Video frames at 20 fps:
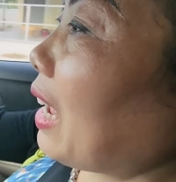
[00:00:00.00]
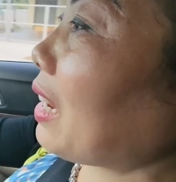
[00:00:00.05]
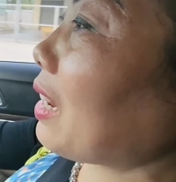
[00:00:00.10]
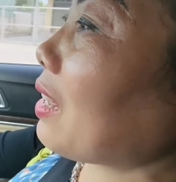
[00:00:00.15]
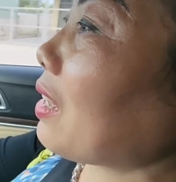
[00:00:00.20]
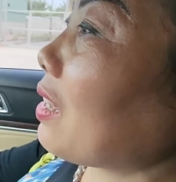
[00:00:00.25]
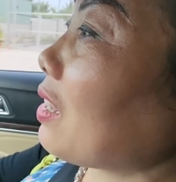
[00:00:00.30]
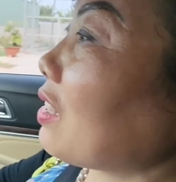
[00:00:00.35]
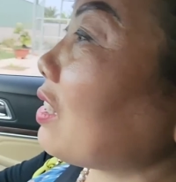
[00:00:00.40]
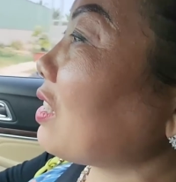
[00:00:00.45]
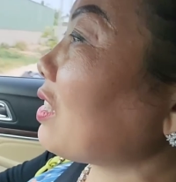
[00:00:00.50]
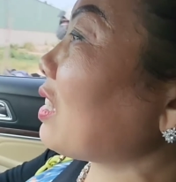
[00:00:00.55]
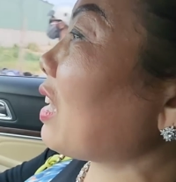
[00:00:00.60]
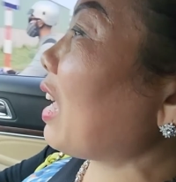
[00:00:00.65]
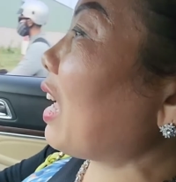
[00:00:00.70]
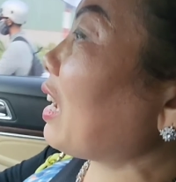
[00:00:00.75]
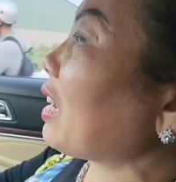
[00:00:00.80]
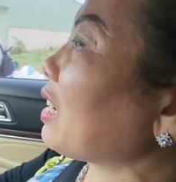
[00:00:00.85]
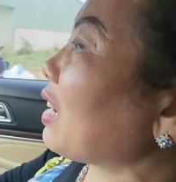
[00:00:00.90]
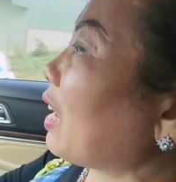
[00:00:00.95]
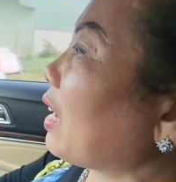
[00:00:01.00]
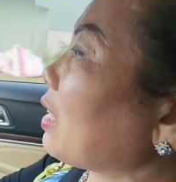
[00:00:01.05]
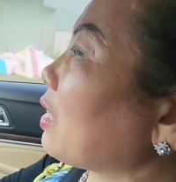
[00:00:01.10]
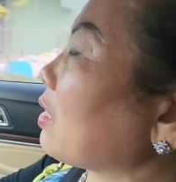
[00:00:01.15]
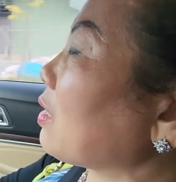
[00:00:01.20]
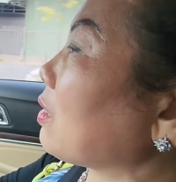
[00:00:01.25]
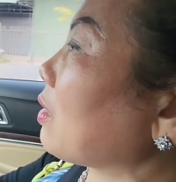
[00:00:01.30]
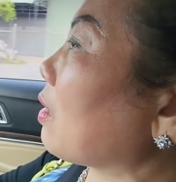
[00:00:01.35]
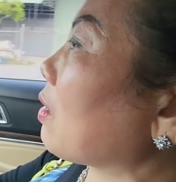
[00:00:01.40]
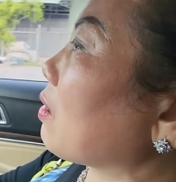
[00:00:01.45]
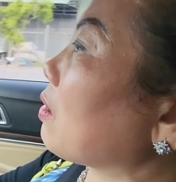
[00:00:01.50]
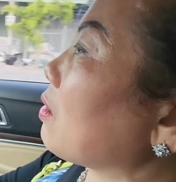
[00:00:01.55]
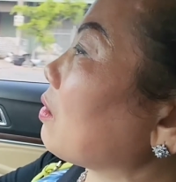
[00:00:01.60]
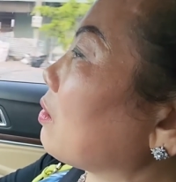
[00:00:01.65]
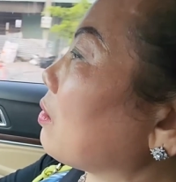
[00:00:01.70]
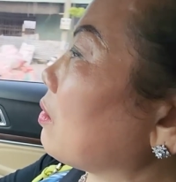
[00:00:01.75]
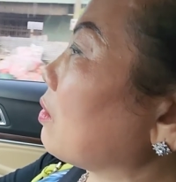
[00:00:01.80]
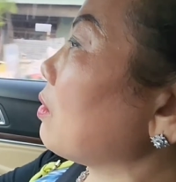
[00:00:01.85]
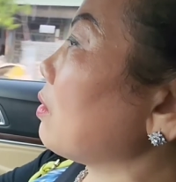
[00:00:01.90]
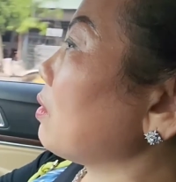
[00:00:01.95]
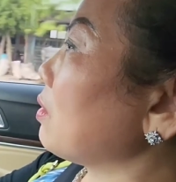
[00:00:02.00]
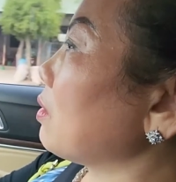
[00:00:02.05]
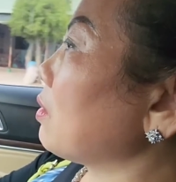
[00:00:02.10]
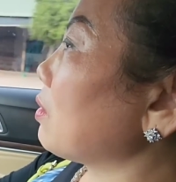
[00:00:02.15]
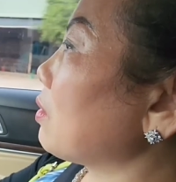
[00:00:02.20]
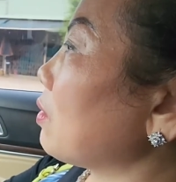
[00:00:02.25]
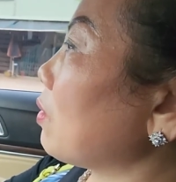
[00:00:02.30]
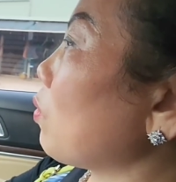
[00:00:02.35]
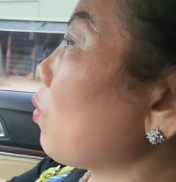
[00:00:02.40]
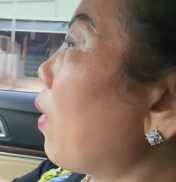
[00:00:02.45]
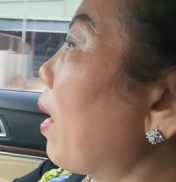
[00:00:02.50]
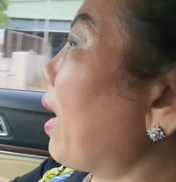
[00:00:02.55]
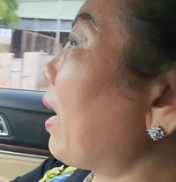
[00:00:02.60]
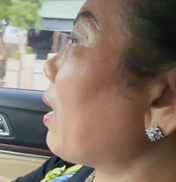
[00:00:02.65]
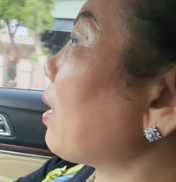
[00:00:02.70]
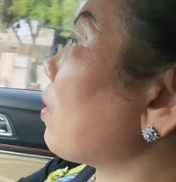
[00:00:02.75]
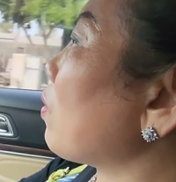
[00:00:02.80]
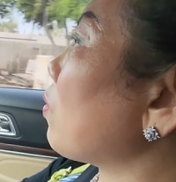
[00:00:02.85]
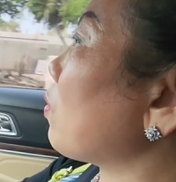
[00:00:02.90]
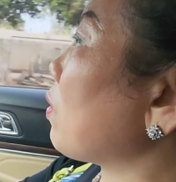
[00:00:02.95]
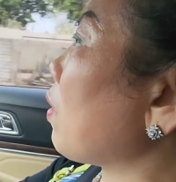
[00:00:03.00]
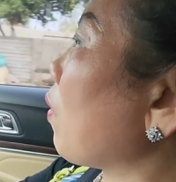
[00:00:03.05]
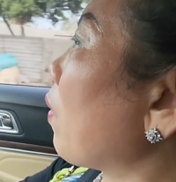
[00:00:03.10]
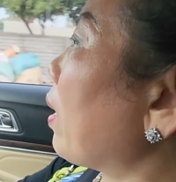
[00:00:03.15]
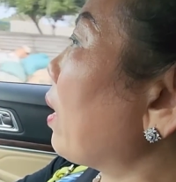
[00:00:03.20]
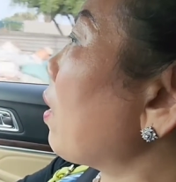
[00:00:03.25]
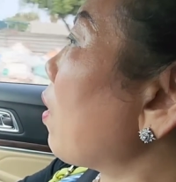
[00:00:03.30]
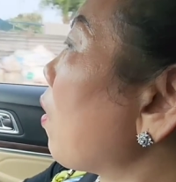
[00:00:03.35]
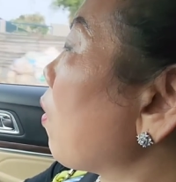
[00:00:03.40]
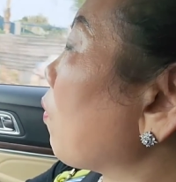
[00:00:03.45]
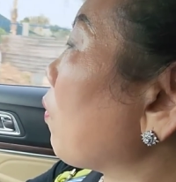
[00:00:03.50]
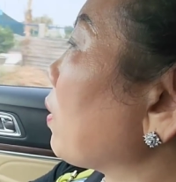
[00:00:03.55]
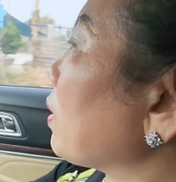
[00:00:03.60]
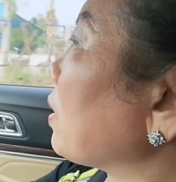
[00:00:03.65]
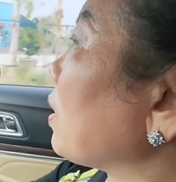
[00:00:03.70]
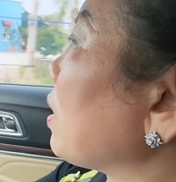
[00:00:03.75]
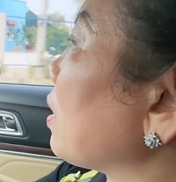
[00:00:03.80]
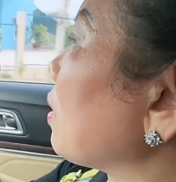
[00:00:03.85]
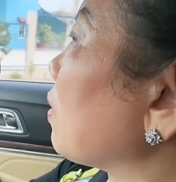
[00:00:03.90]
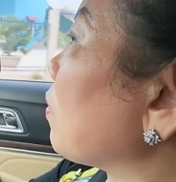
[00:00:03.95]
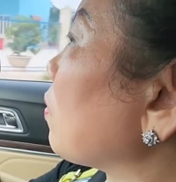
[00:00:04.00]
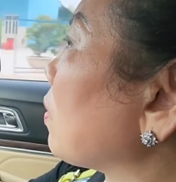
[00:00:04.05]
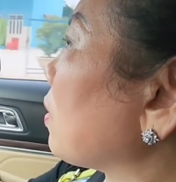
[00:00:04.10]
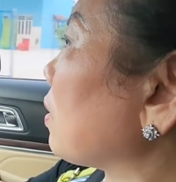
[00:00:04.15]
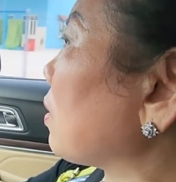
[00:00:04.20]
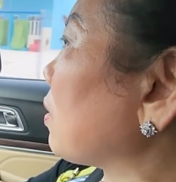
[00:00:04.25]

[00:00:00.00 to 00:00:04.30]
đó chiếc xe ấy nãy nó trời ơi nó quảng luôn quảng hồn dạ. dưới luôn